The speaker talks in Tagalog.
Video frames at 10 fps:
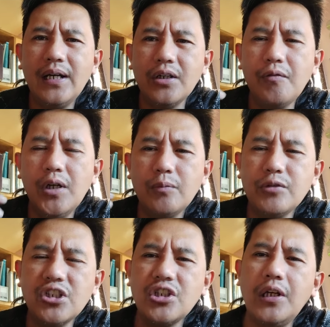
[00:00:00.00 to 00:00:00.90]

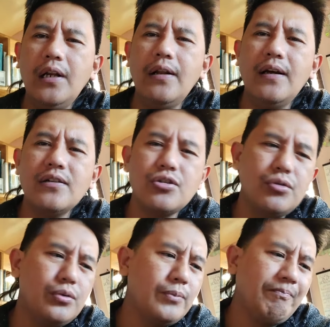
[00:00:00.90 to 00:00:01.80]
ag-develop di skill da,
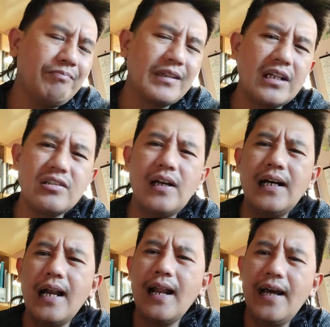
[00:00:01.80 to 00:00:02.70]
so kas lang
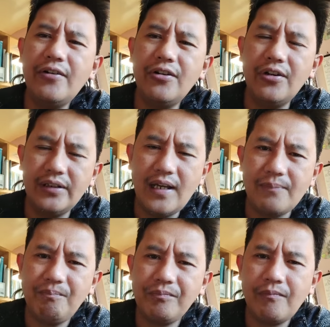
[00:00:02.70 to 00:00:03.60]
ladder data.